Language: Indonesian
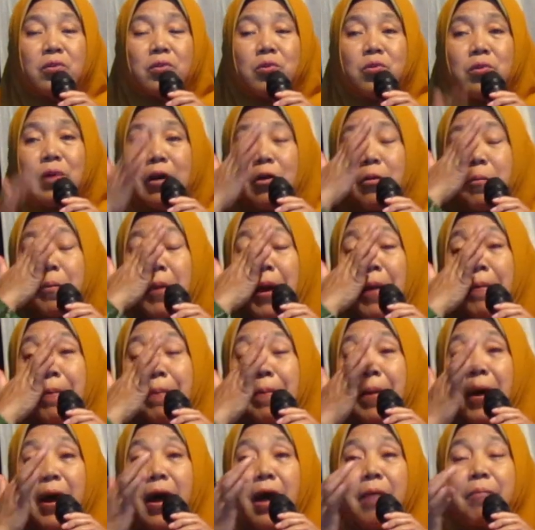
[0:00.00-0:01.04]
turu karo
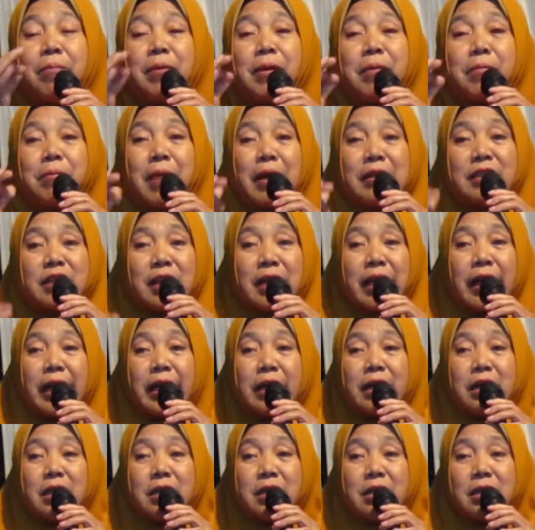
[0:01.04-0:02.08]
bapak ambek emak
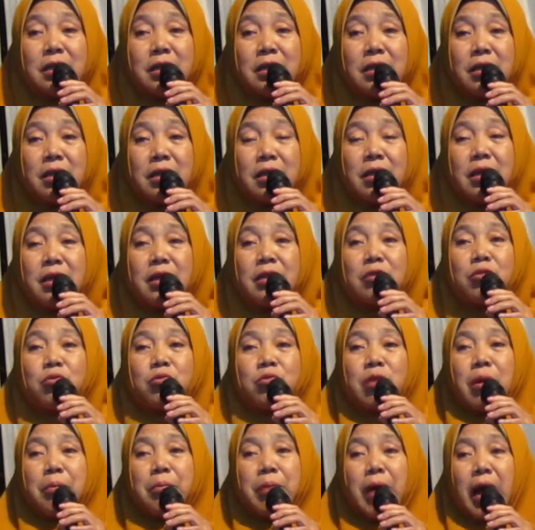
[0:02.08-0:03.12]
seneni
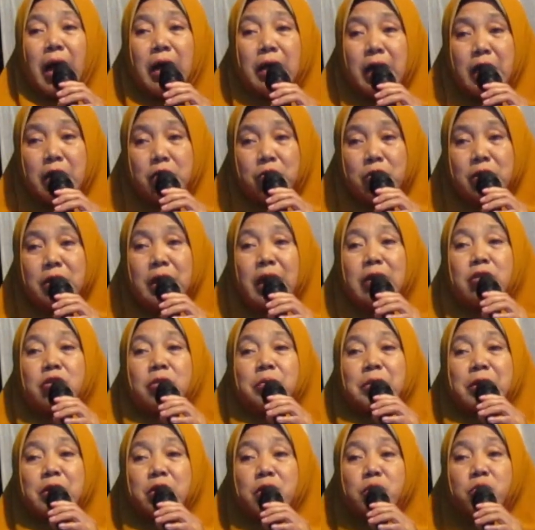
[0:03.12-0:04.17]
turu ambek arek iku wis
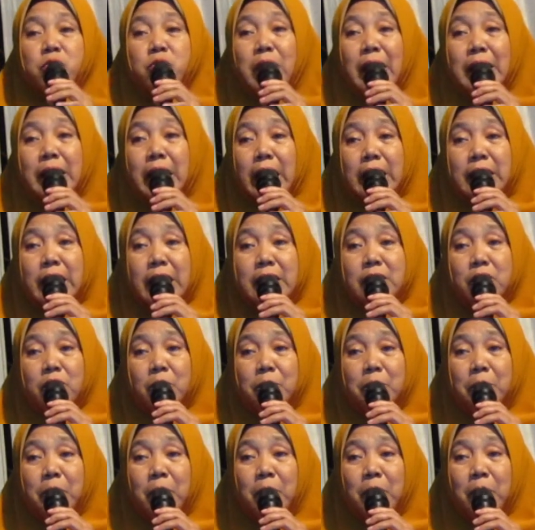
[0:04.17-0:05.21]
kadung pitung wulan gak tak
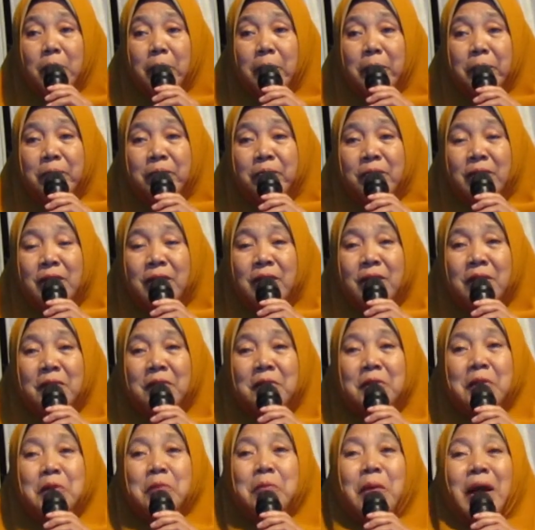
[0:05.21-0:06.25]
sopo
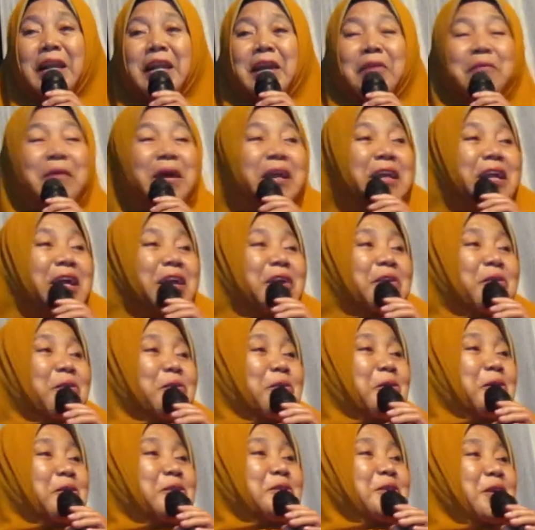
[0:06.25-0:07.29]

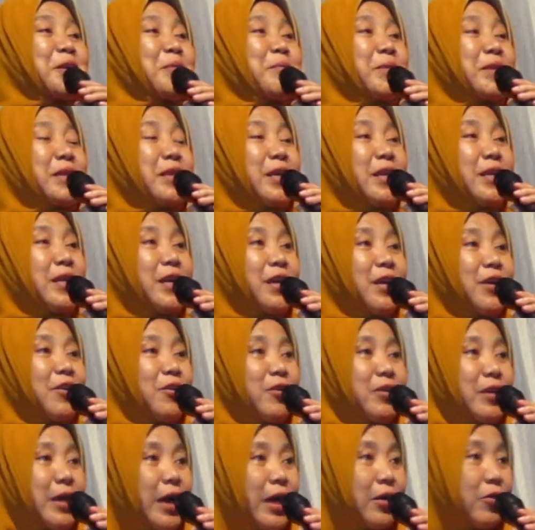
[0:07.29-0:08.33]
diwanek-wanekno kancane medeni he
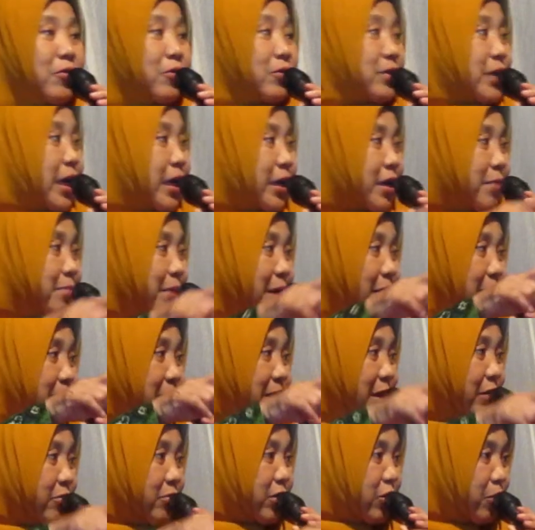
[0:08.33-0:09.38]
kon gak ro saiki
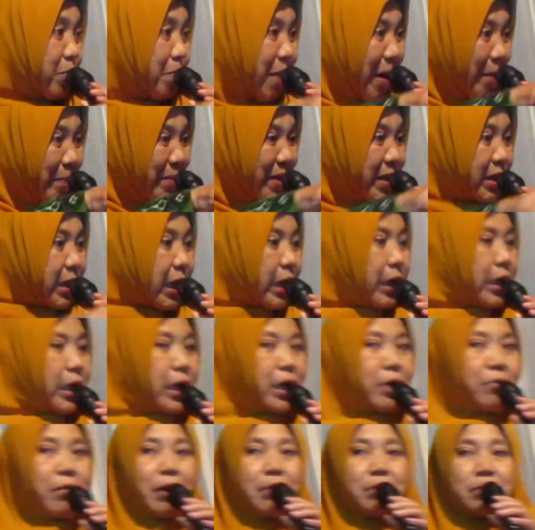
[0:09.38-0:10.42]
malam telu lho
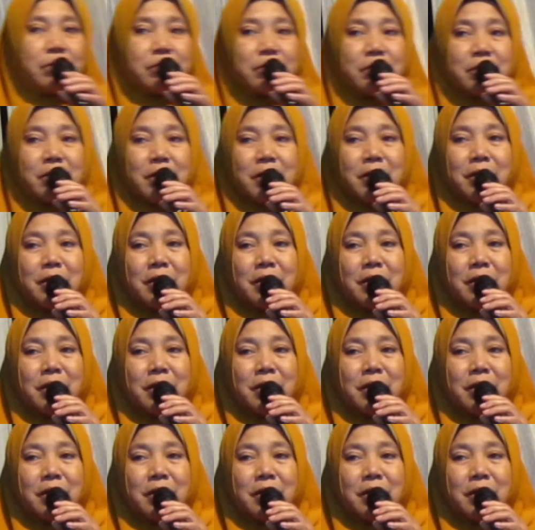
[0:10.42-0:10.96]
pamitan nang awakmu